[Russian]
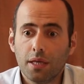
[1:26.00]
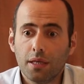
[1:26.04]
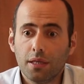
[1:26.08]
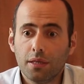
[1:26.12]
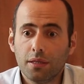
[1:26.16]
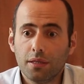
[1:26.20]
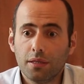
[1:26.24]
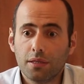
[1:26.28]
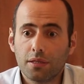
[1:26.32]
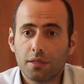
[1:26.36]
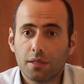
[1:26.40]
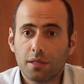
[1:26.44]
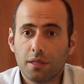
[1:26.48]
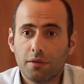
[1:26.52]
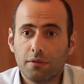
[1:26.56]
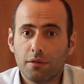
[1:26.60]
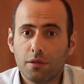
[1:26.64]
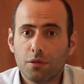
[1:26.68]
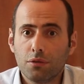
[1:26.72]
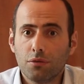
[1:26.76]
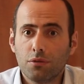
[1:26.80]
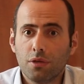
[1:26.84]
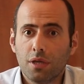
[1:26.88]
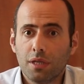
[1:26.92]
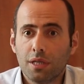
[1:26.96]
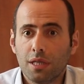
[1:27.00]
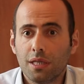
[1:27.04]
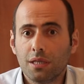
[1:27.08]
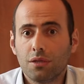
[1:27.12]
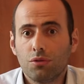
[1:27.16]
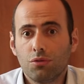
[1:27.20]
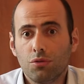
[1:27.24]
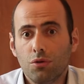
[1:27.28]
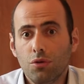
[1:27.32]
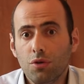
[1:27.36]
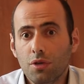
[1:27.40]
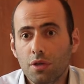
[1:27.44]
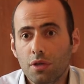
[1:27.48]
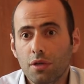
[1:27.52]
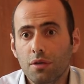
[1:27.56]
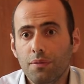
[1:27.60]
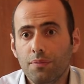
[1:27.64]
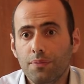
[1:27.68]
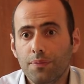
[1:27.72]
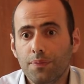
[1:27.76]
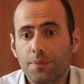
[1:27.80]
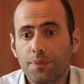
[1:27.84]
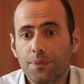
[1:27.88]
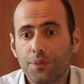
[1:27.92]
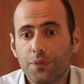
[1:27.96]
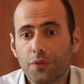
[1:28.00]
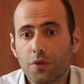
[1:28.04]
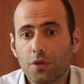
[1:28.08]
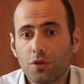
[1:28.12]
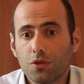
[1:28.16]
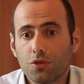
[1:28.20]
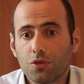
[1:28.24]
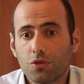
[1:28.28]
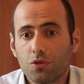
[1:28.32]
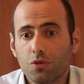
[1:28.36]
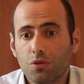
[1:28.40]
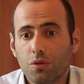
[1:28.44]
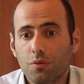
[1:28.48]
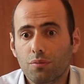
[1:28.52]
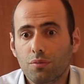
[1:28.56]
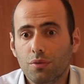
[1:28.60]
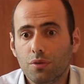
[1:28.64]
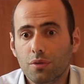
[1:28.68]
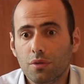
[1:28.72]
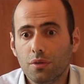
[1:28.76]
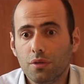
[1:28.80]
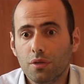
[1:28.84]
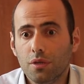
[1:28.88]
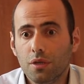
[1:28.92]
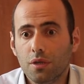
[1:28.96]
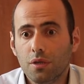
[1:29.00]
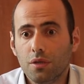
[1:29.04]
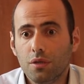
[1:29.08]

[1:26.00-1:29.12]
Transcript: И человеку дана Тора, чтобы